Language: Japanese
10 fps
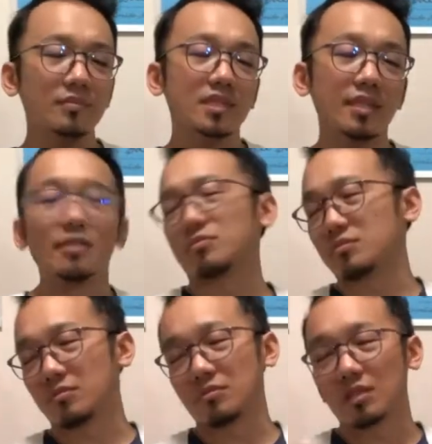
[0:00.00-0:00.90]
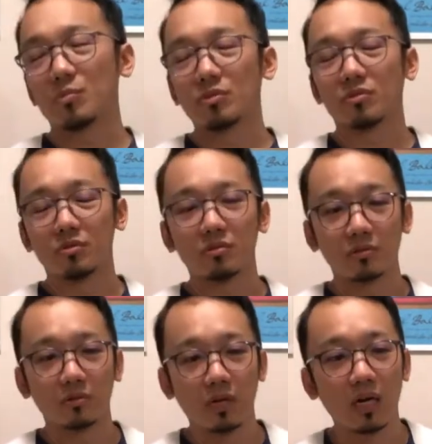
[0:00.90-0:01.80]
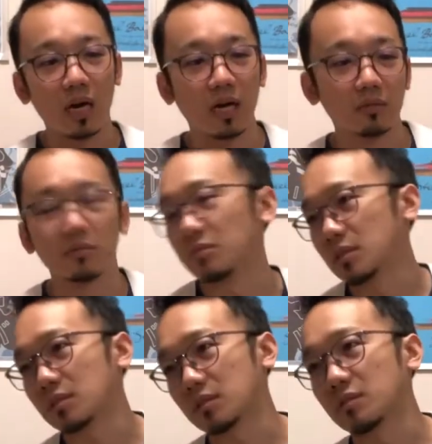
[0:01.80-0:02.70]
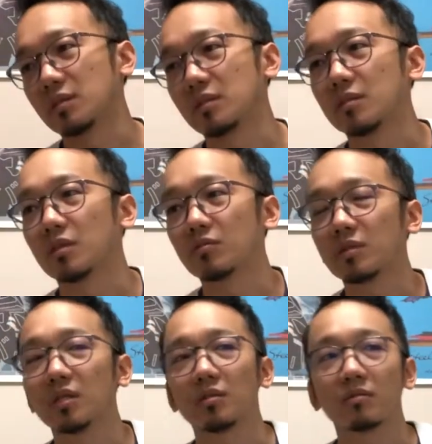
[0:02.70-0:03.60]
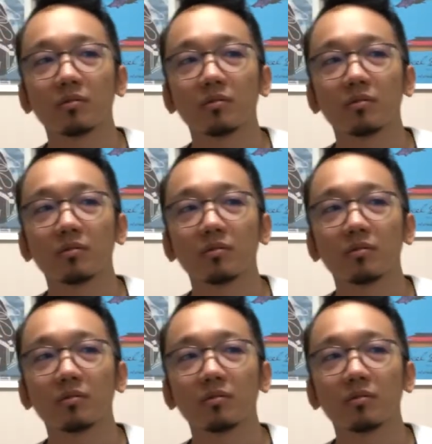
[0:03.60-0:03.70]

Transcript: セリフというかモノローグとかがあるような作品なので、